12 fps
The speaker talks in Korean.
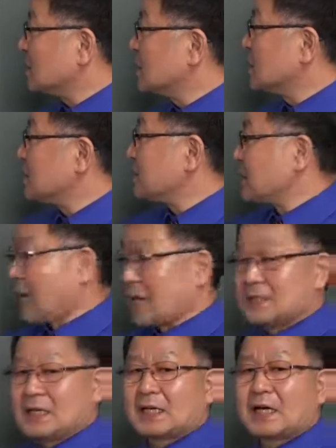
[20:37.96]
그림
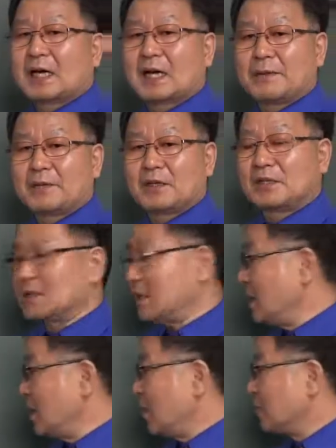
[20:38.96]
잘 생각하면은
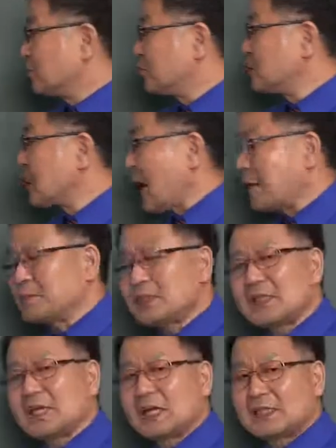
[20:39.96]
굳이
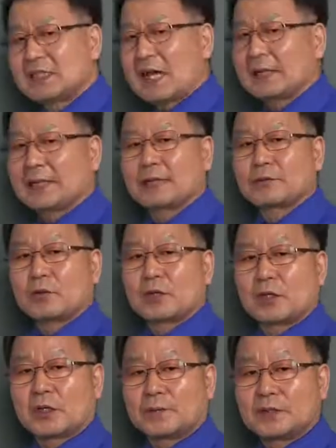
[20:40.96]
암기하지 않아도
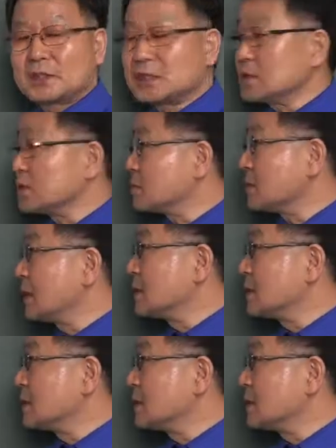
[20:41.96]
여러분이 쓸 수가